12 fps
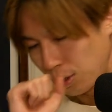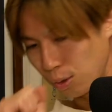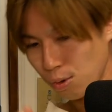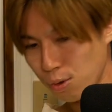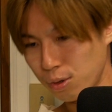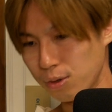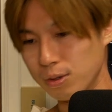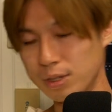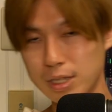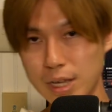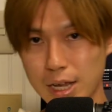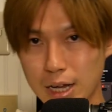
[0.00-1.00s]
どういう
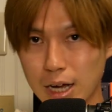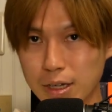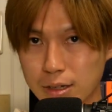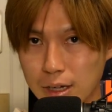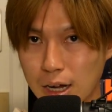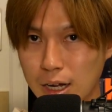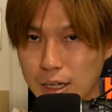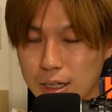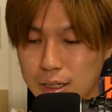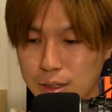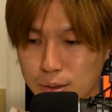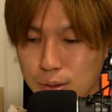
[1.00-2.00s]
性格か
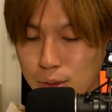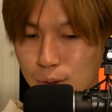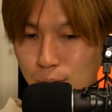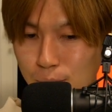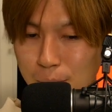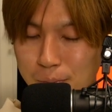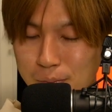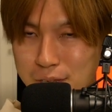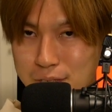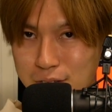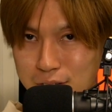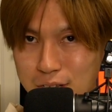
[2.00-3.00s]
というと、まあ、
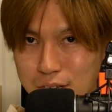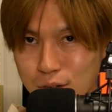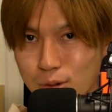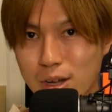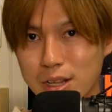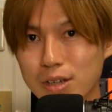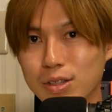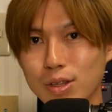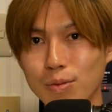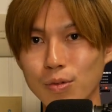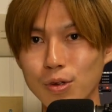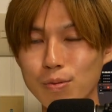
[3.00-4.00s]
別に言わなく
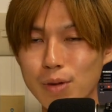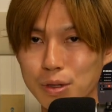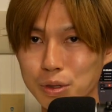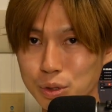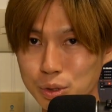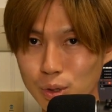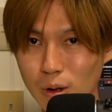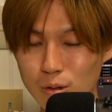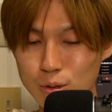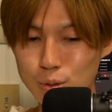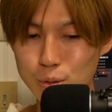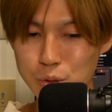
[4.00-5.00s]
ても今の図書館を
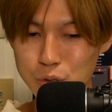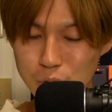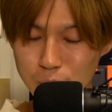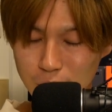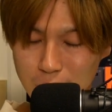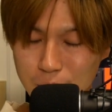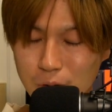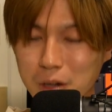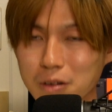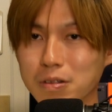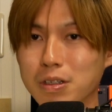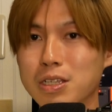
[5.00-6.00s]
想像してもらえば分
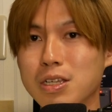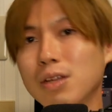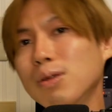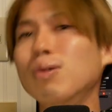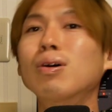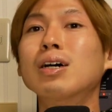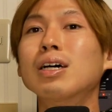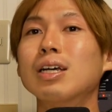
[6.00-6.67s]
かるんですけど、